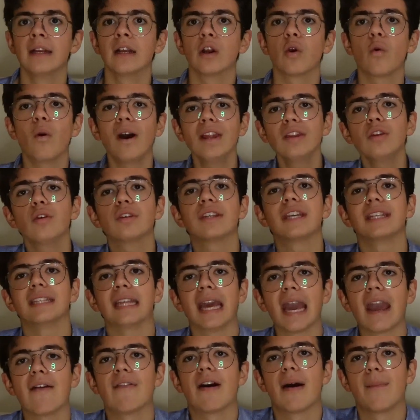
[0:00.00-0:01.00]
Quando
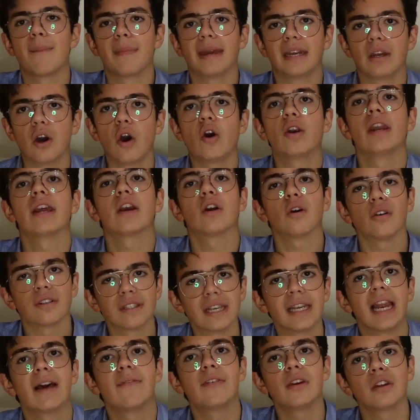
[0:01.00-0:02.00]
chiedeva a Menone
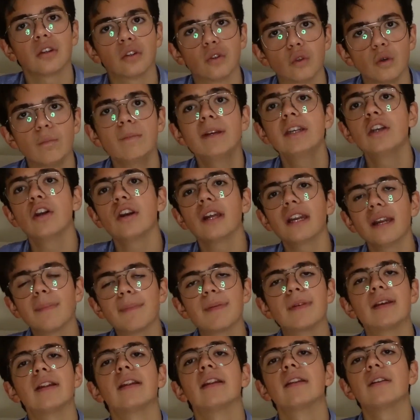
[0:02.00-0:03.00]
cos'è la virtù, Menone,
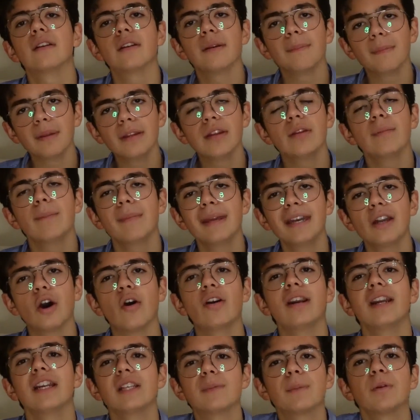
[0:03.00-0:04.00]
eh,
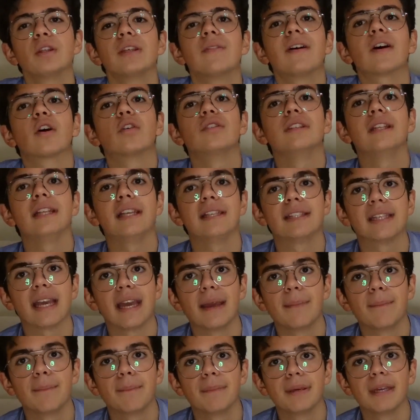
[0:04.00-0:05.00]
Menone, rispondeva con degli
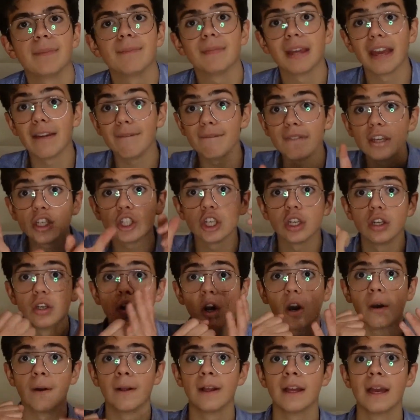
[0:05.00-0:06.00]
esempi, e invece
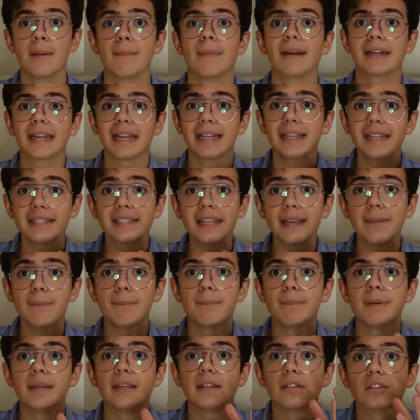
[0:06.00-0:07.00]
no, perché gli
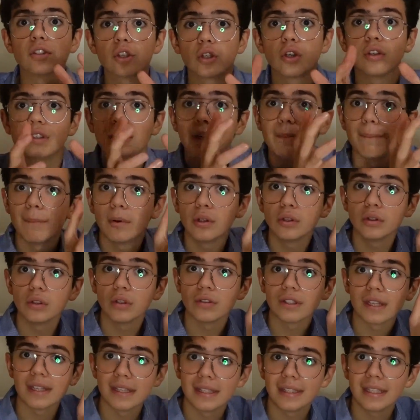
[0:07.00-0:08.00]
esempi sono del mondo
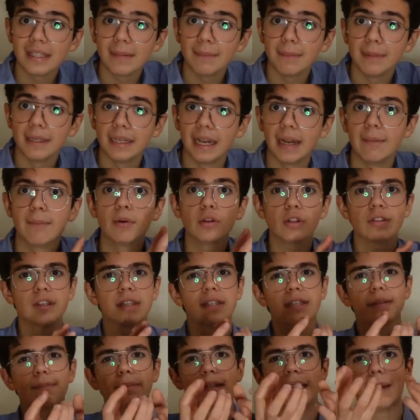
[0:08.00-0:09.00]
sensibile, il mondo
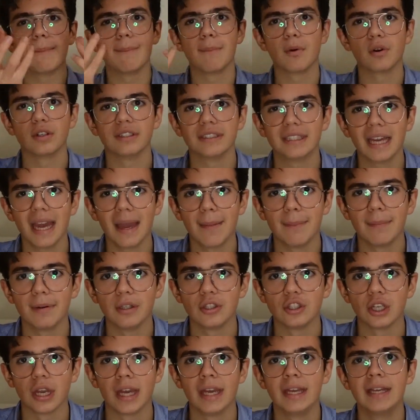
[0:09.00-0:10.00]
sensibile è
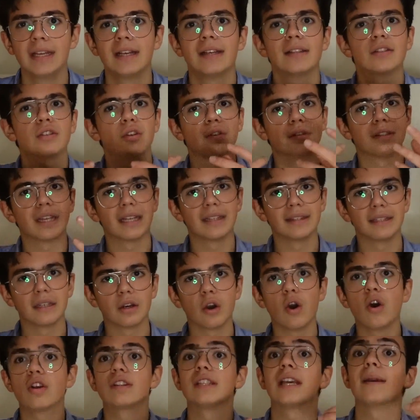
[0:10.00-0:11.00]
molteplice, sono tante
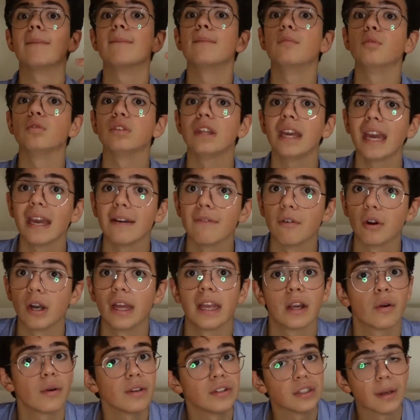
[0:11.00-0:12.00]
cose, è mutevole,
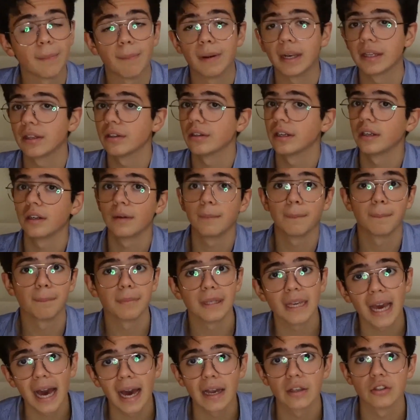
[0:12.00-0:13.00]
e questo a Platone non
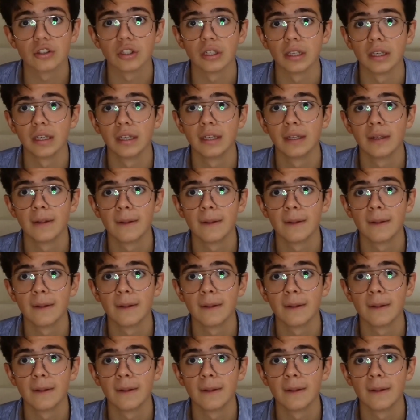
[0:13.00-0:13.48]
piace.